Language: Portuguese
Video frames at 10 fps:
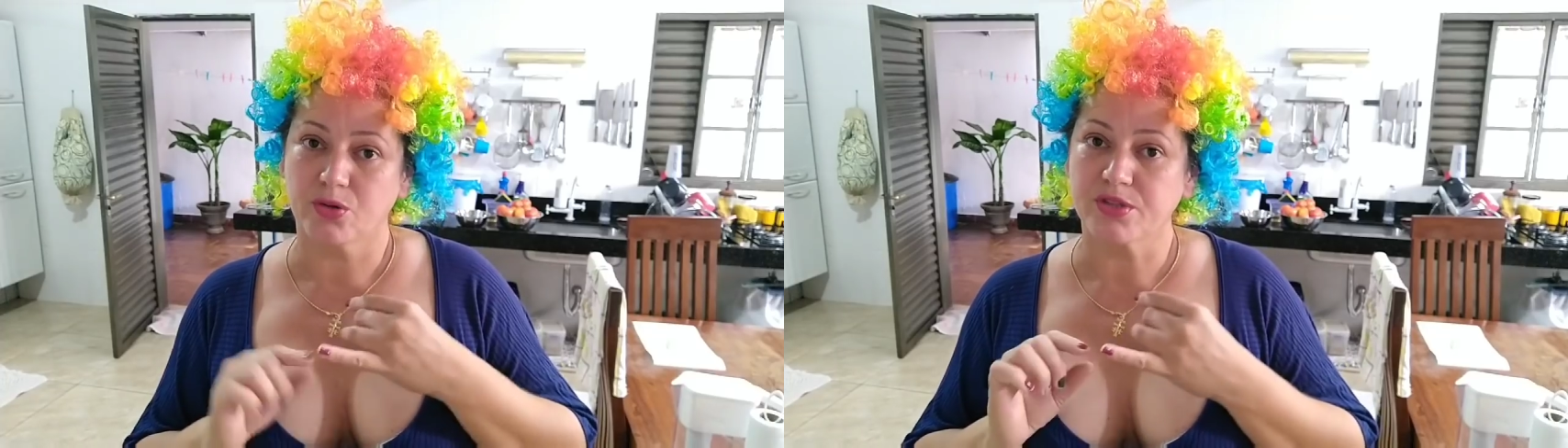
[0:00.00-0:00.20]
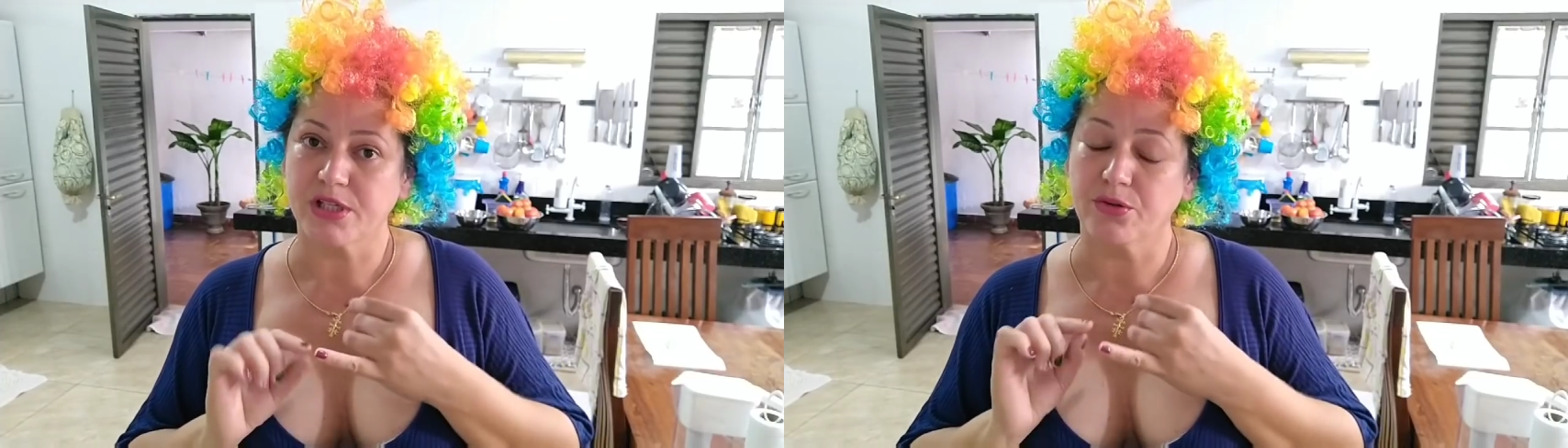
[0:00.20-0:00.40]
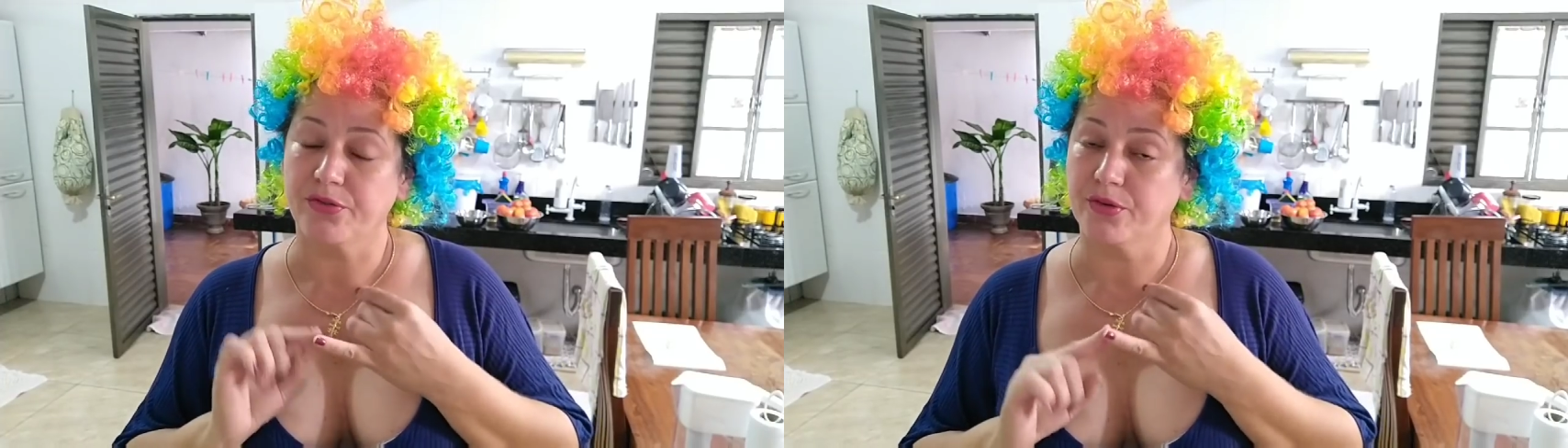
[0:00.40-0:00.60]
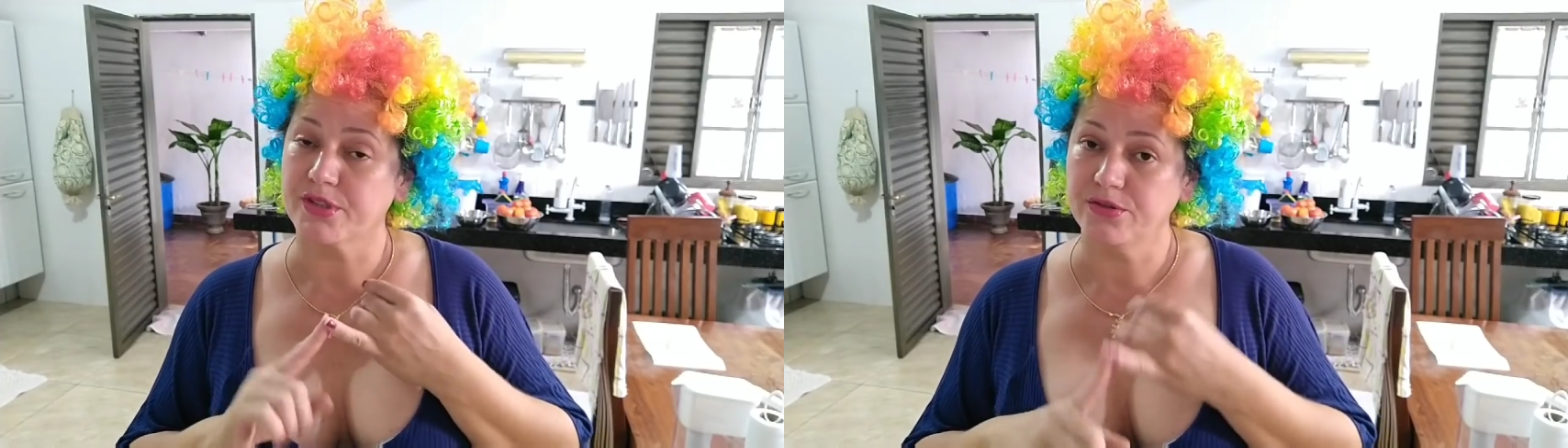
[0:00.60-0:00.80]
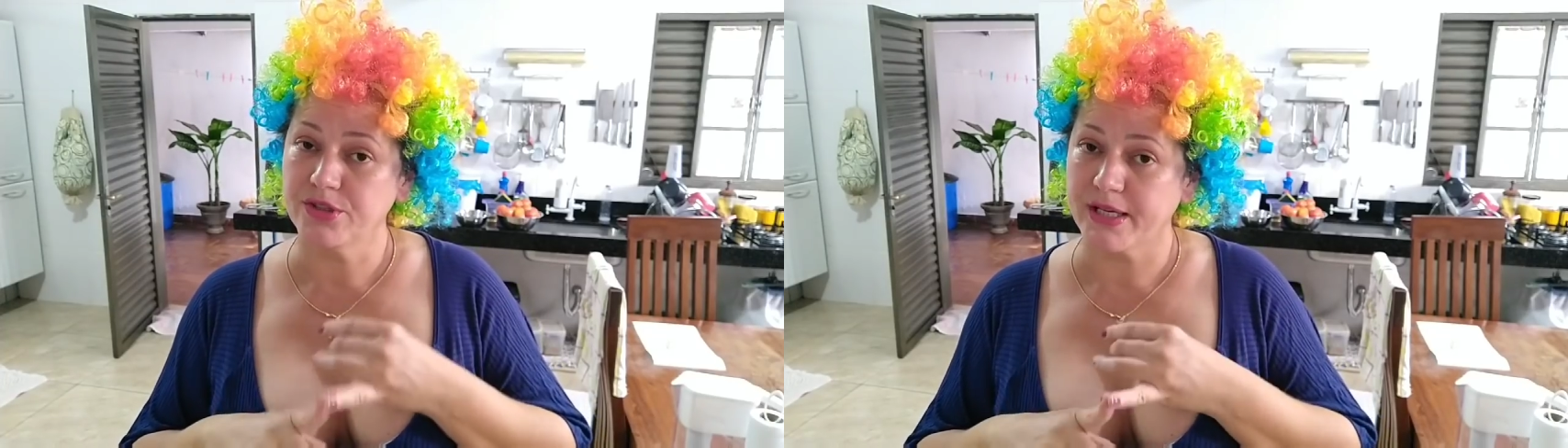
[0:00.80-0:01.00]
Eu estou usando um
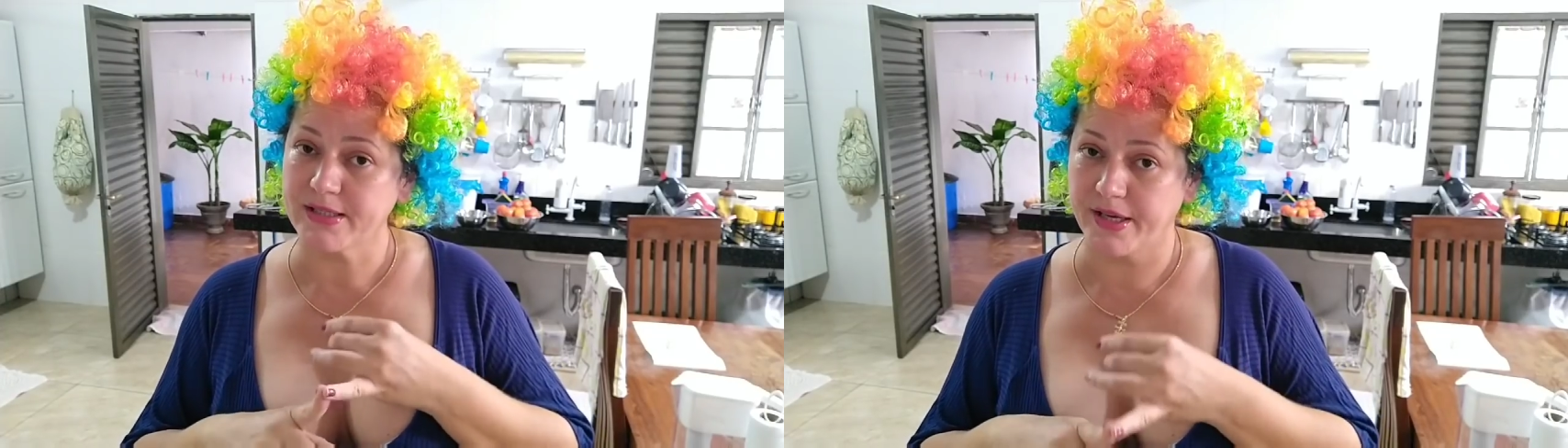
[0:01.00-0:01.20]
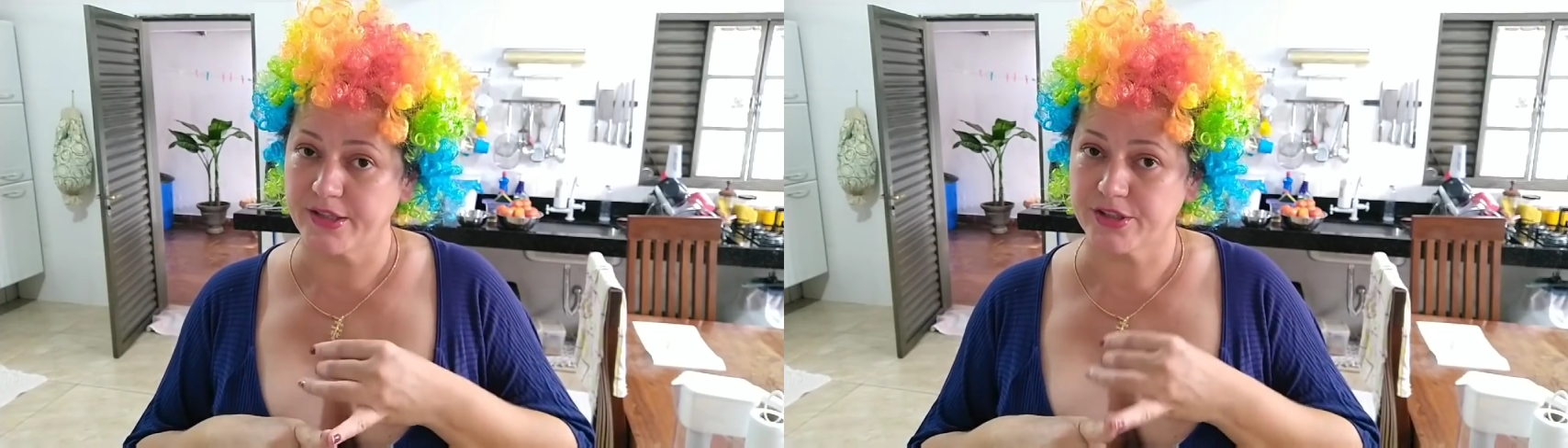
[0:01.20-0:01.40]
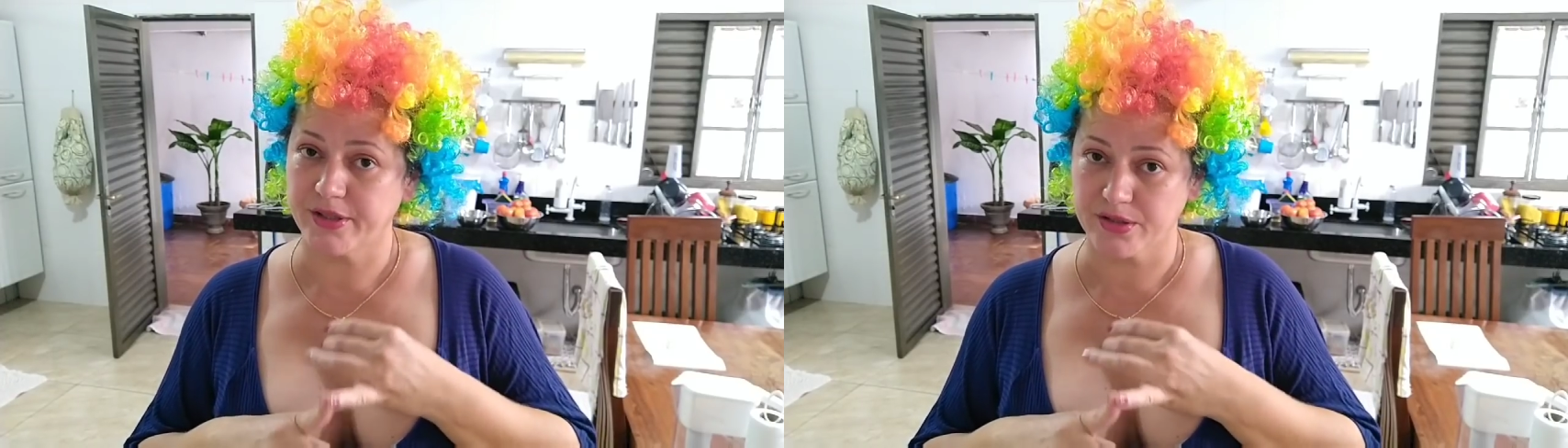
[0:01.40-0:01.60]
fiozinho de azeite